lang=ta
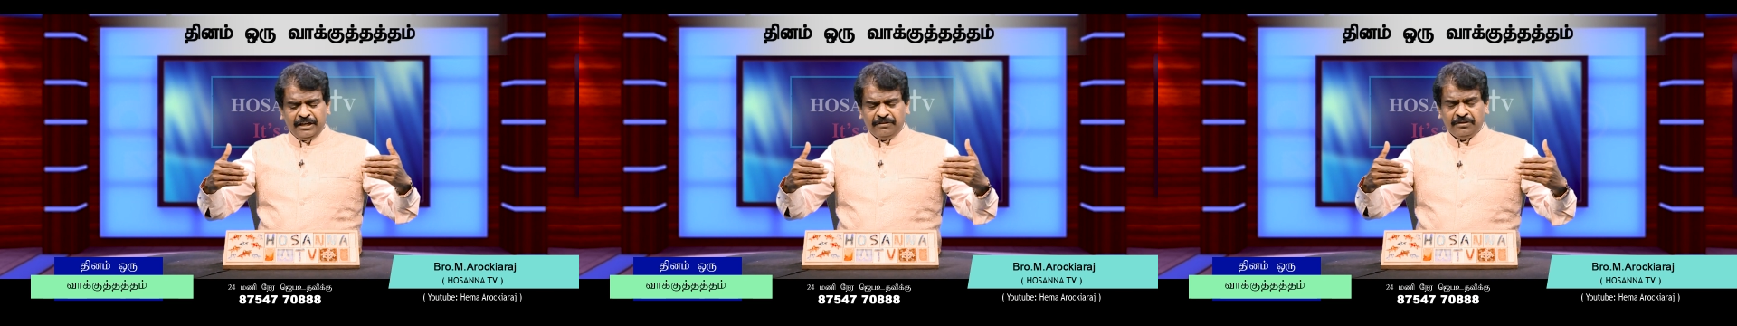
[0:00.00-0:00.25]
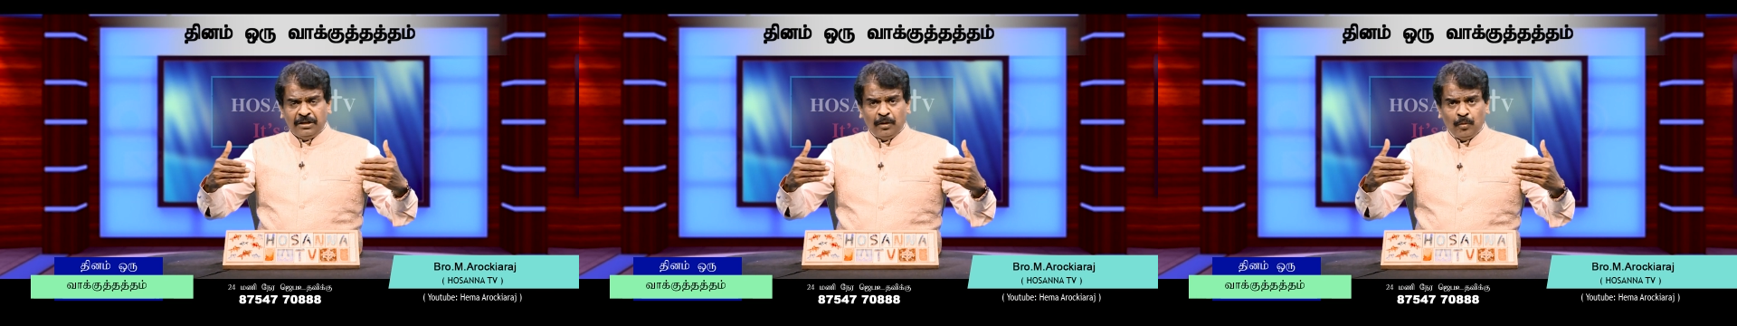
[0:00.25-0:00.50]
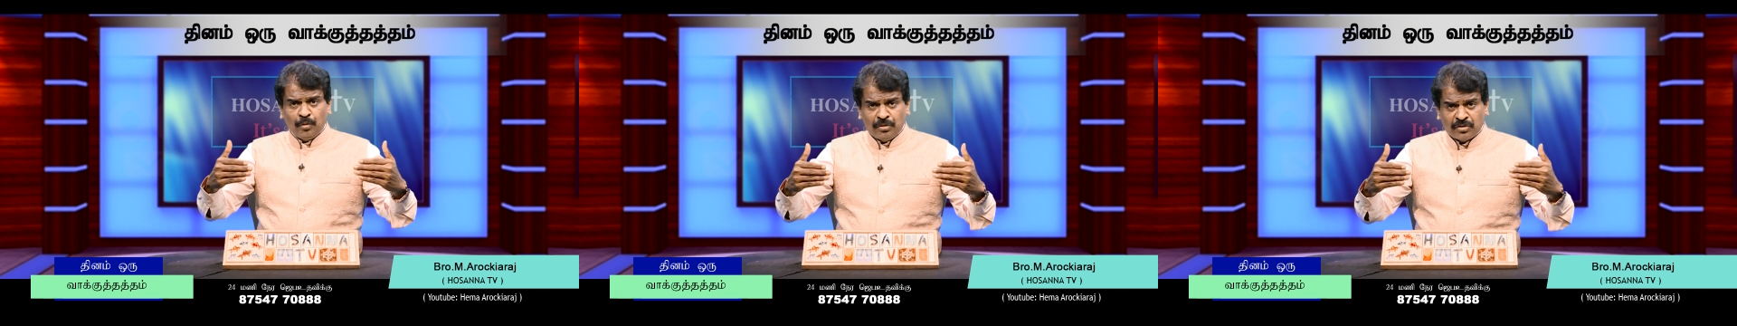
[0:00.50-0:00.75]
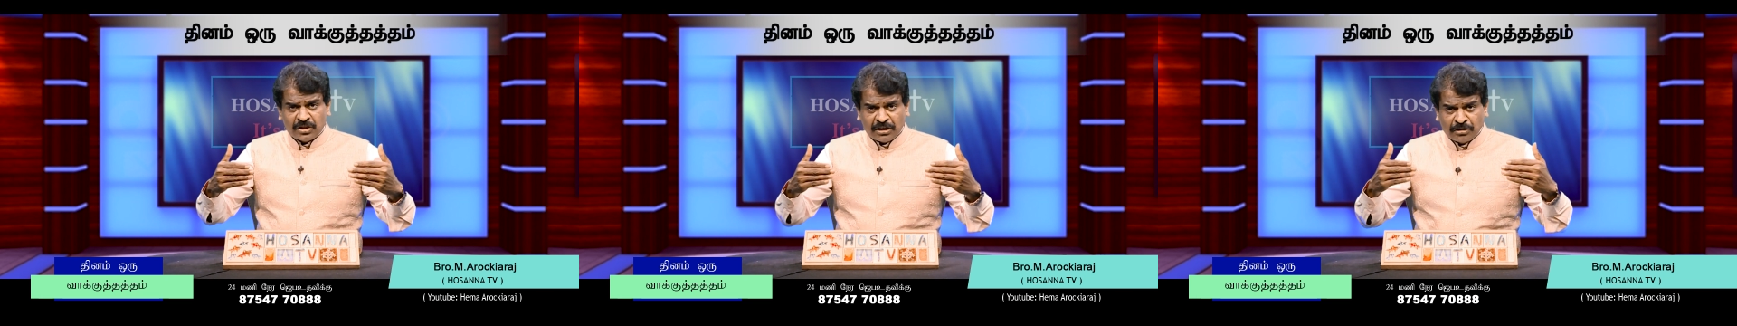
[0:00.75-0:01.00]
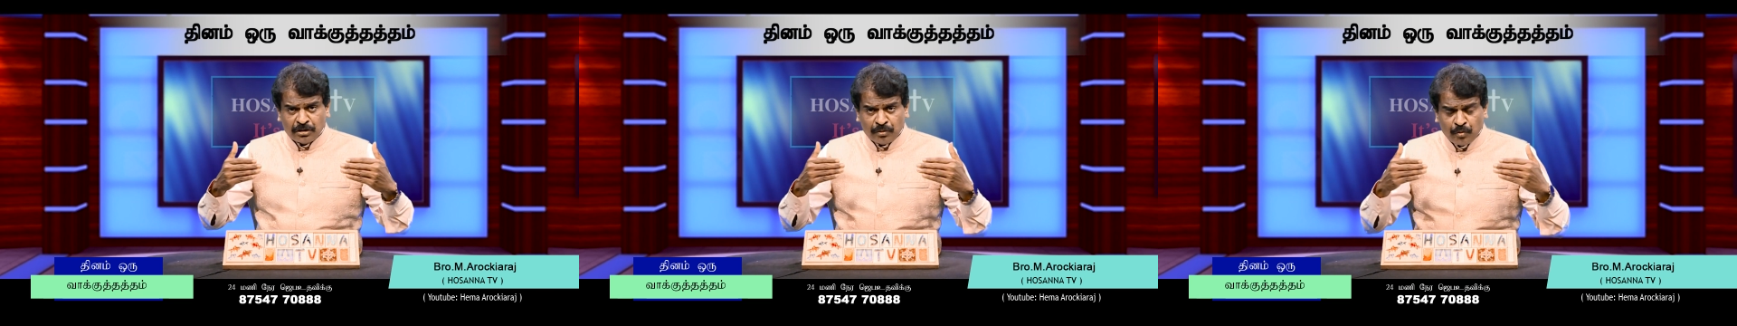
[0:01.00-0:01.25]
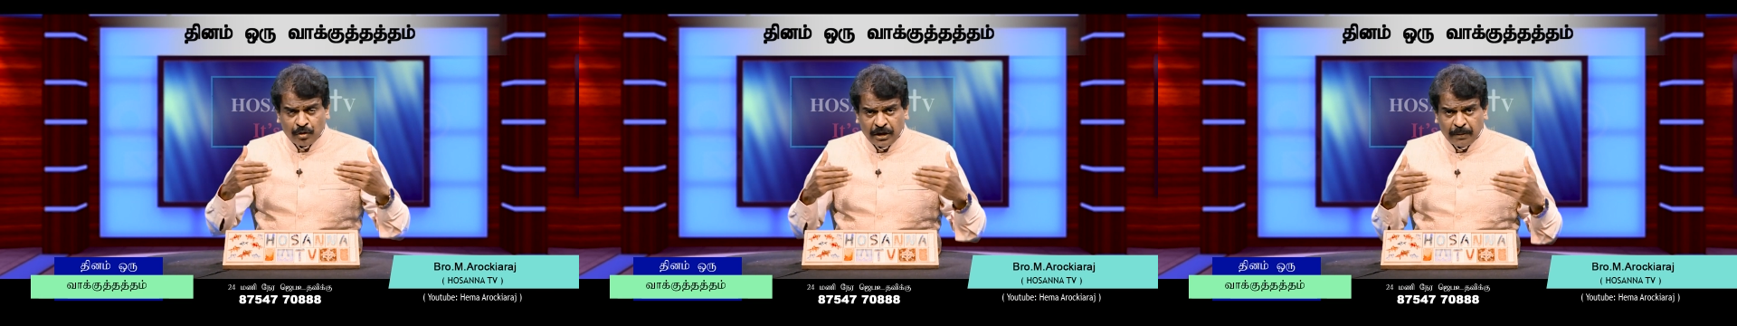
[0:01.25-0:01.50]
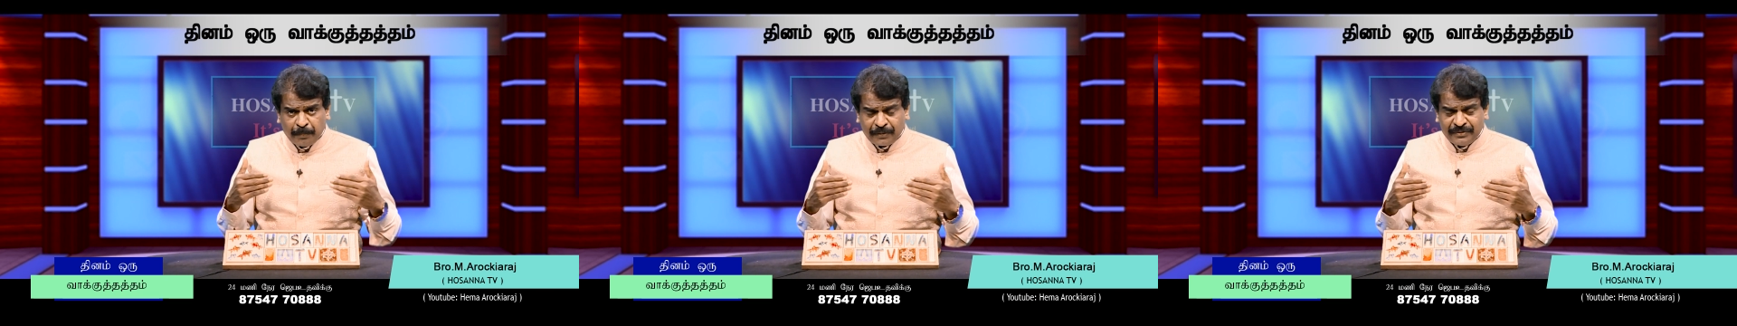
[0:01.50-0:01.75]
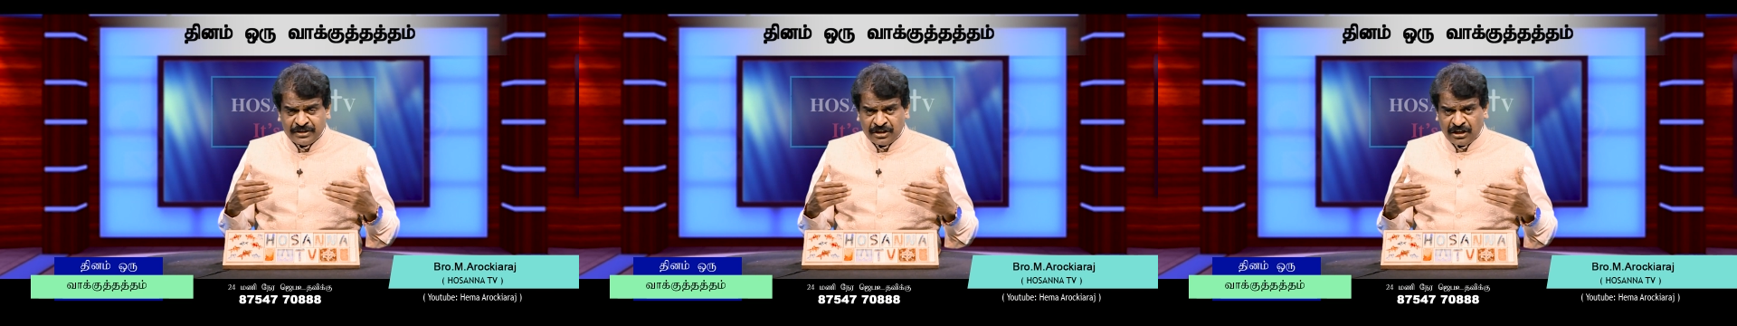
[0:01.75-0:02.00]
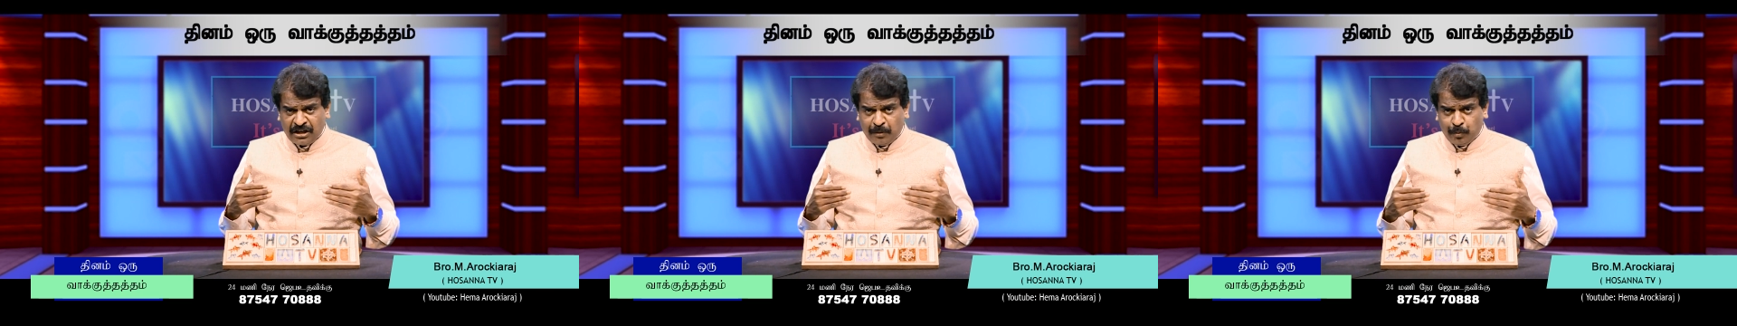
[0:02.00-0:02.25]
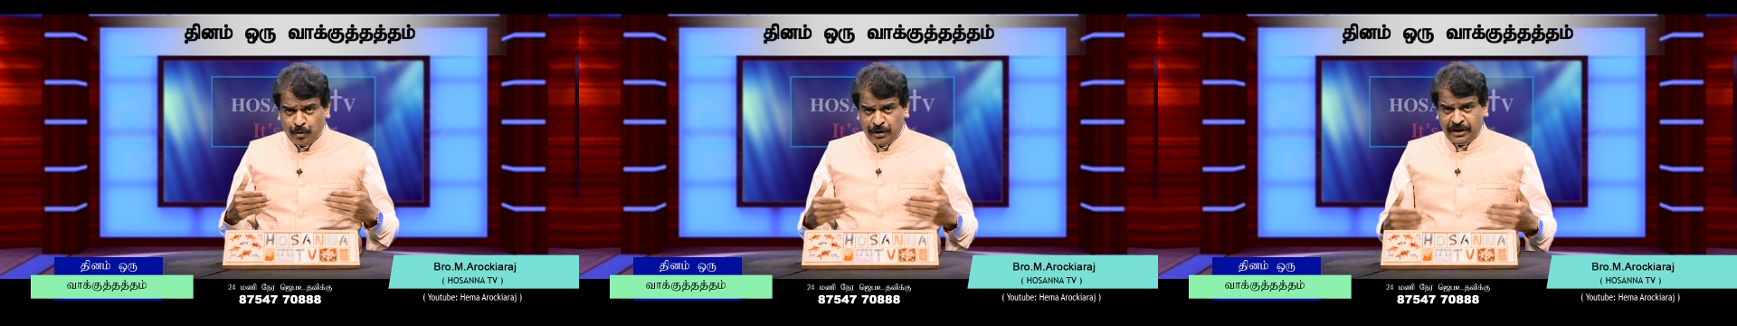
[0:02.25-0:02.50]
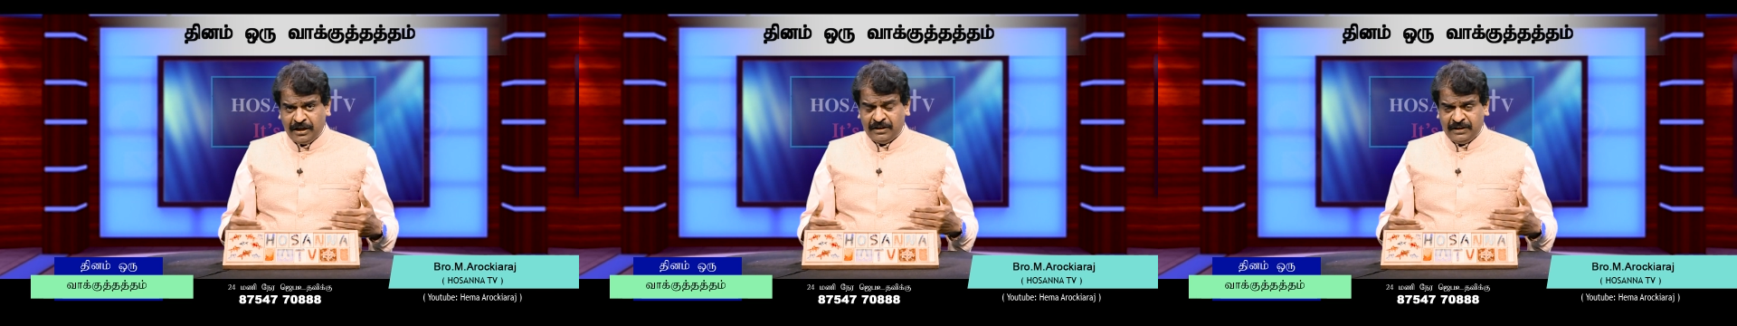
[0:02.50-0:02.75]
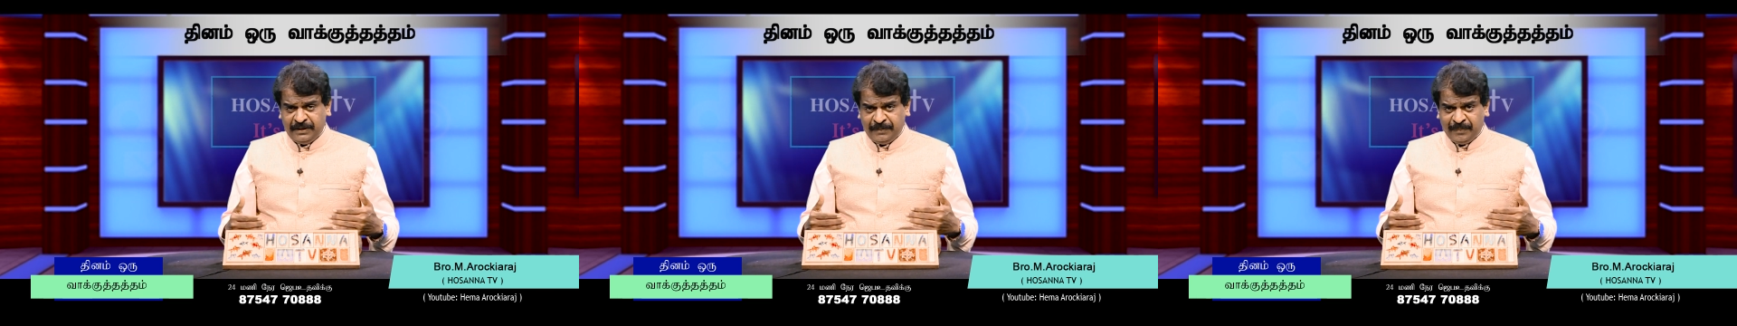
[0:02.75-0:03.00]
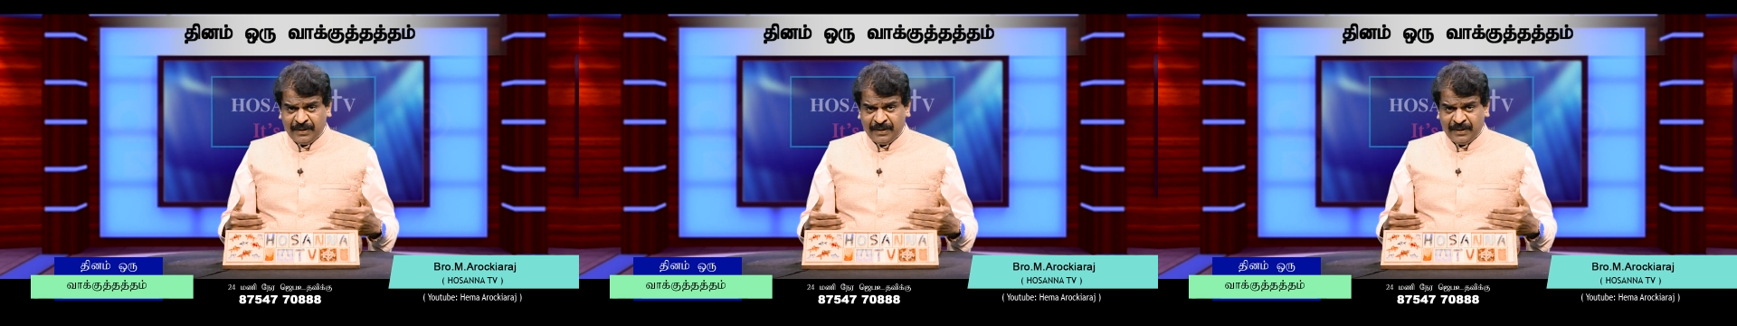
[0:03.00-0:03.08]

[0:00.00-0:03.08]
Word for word: எந்த ஒரு சத்துரும் உள்ளே பிரவேசிக்க முடியாது